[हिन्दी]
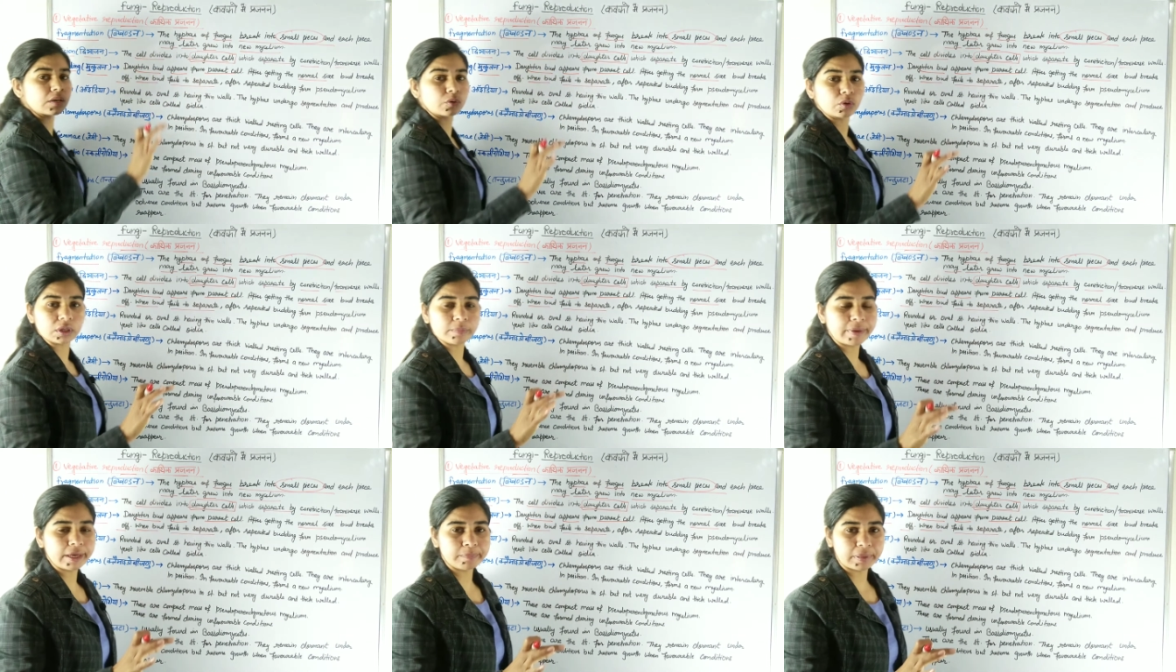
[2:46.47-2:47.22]
डॉटर
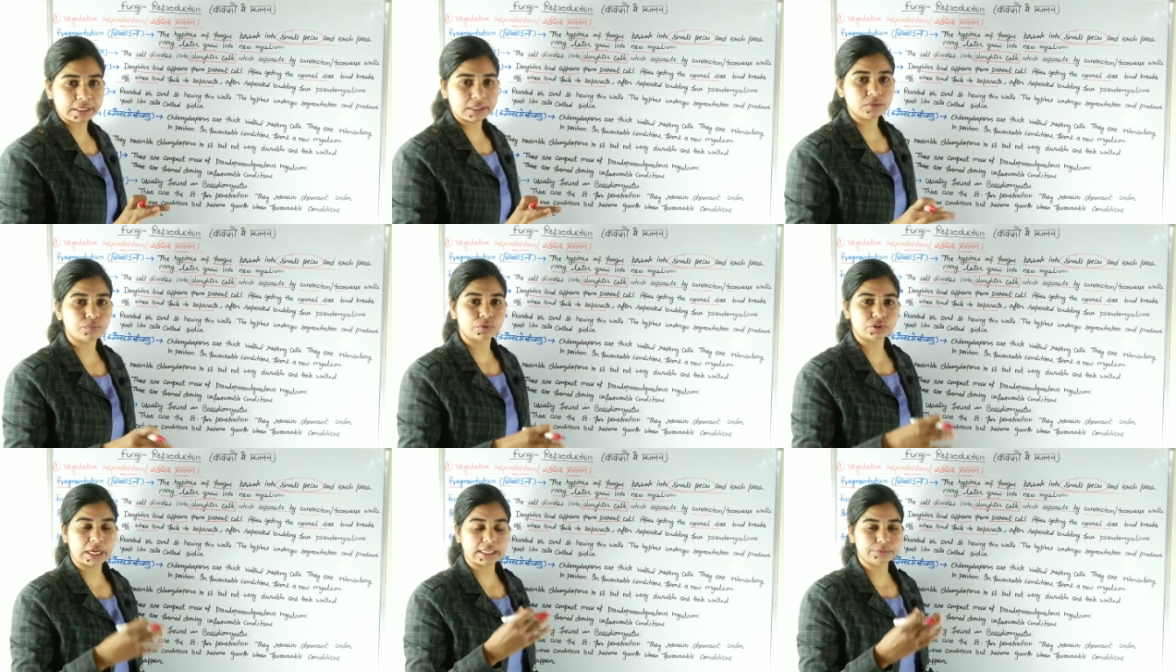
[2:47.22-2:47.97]
बर्ड बनी वो
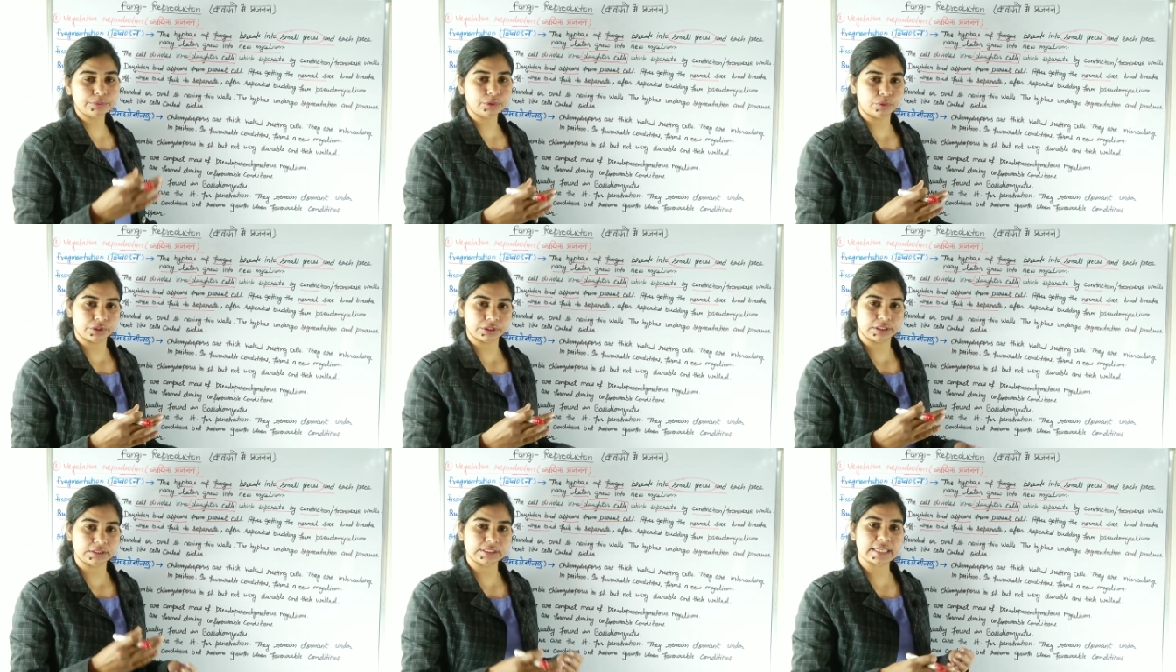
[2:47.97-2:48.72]
साइज में छोटी
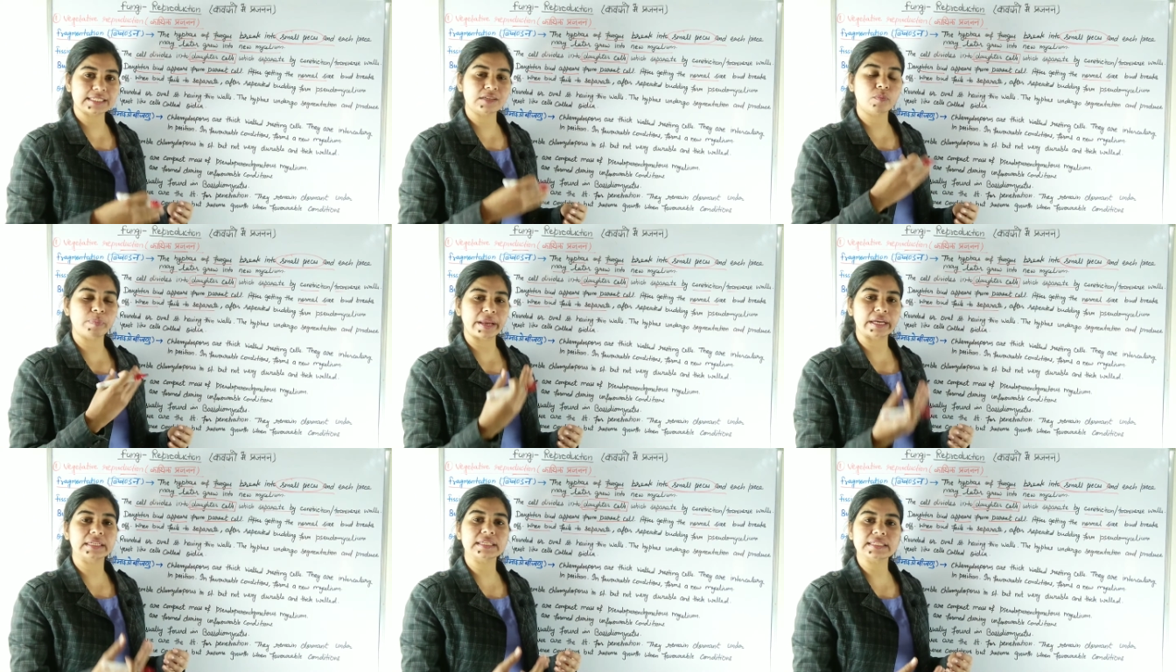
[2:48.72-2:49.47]
थी जैसे वो
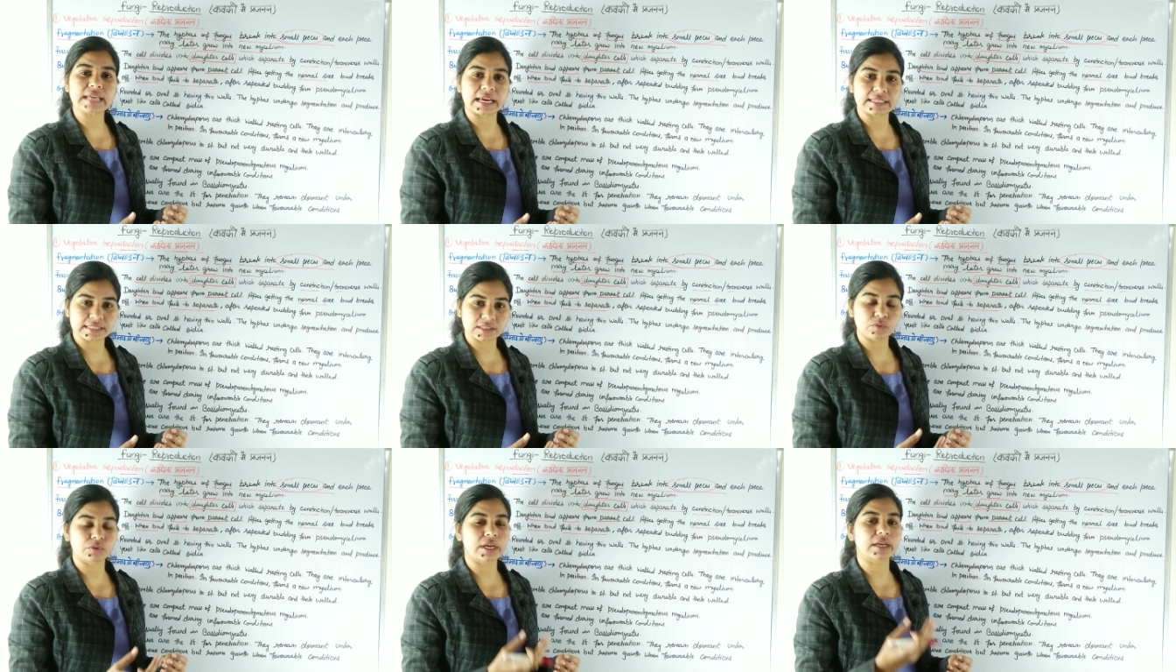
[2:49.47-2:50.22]
पेरेंट की साइज
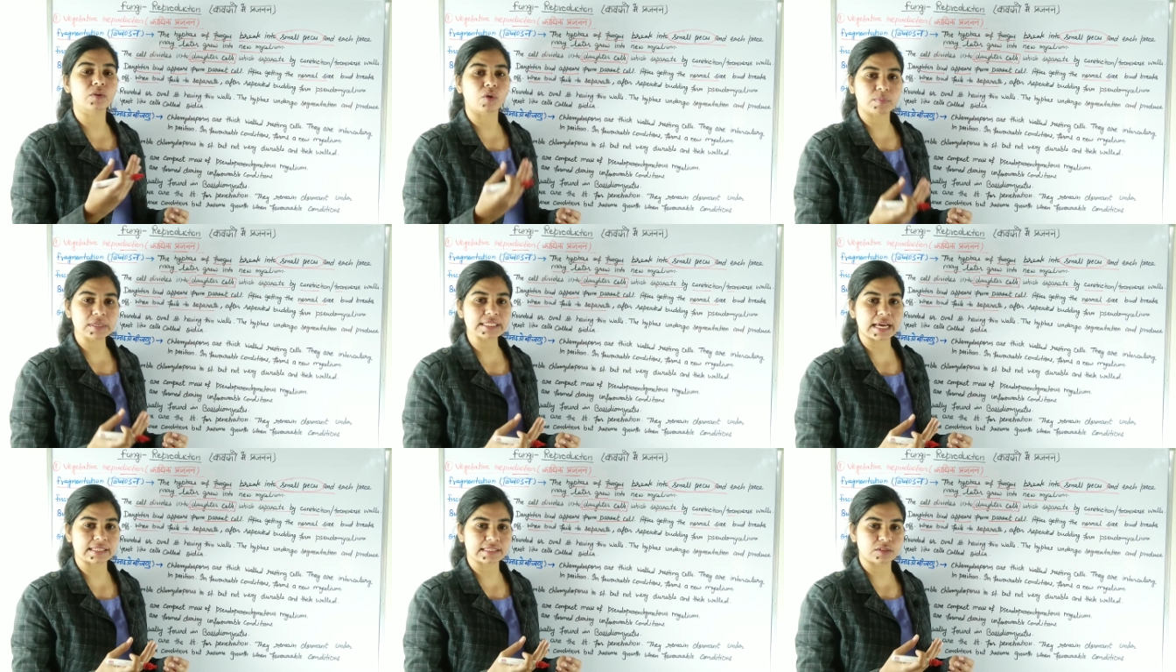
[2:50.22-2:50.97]
की हुई यानी नॉर्मल
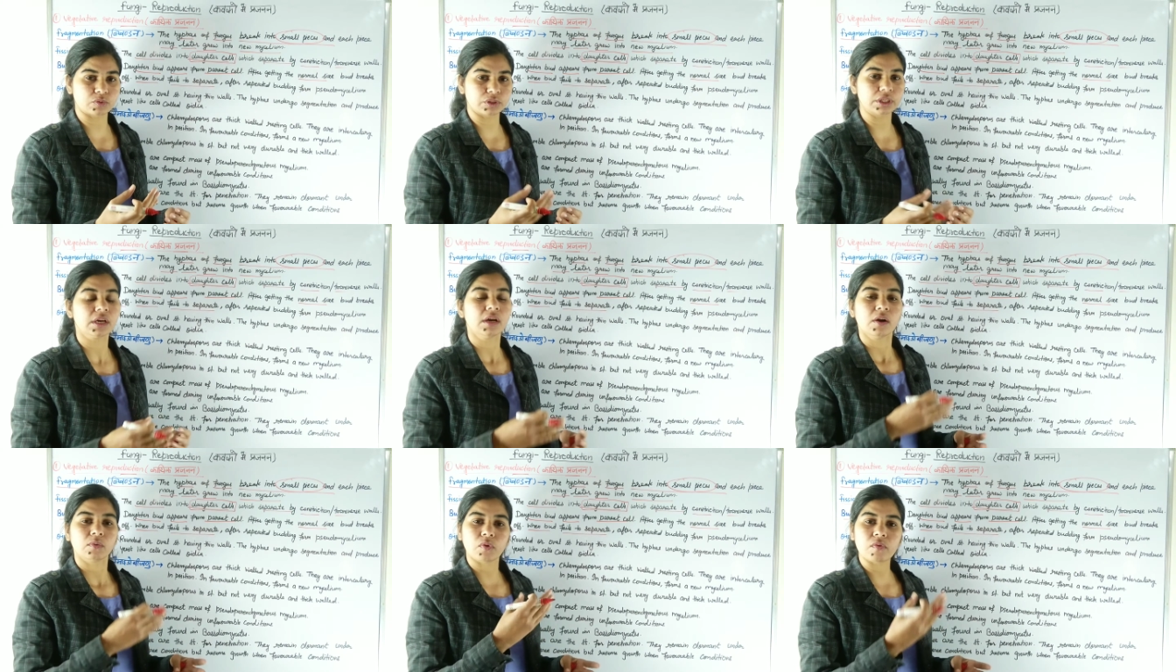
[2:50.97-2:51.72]
साइज की हुई
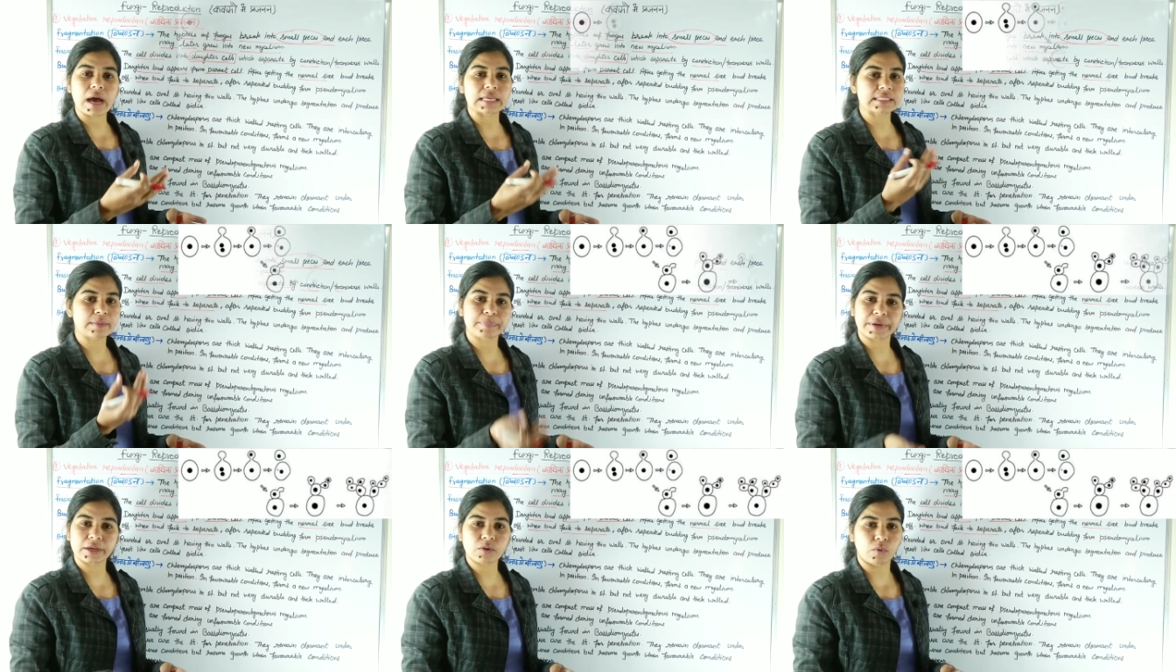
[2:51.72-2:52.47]
वो वहां से
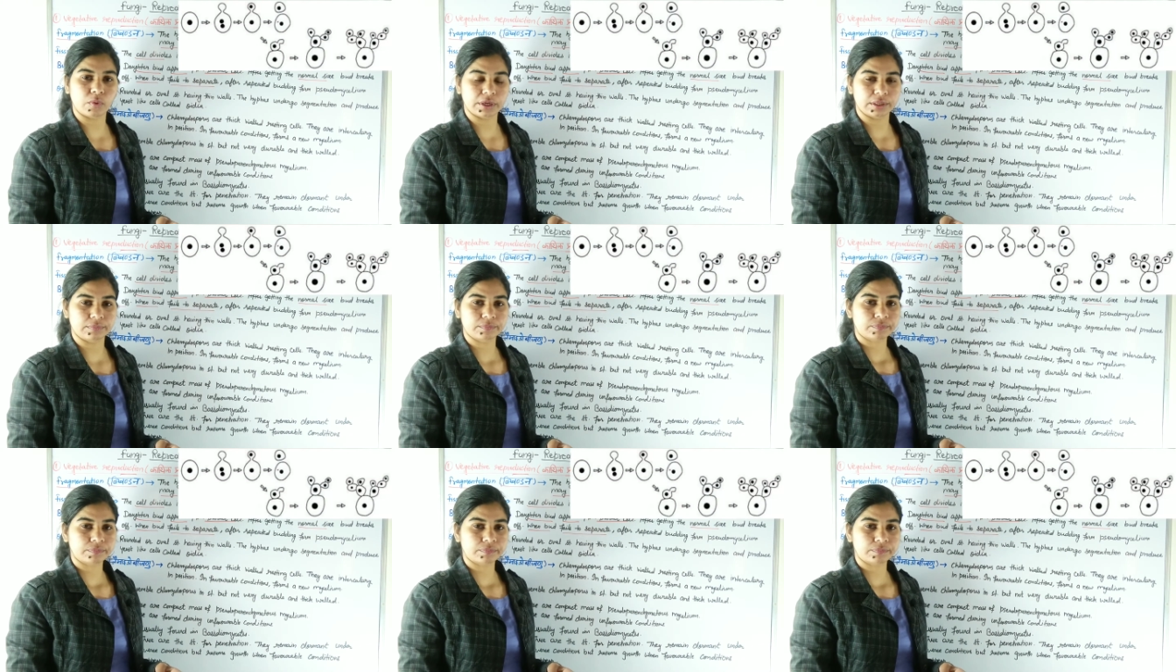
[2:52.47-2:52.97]
ब्रेक हो गई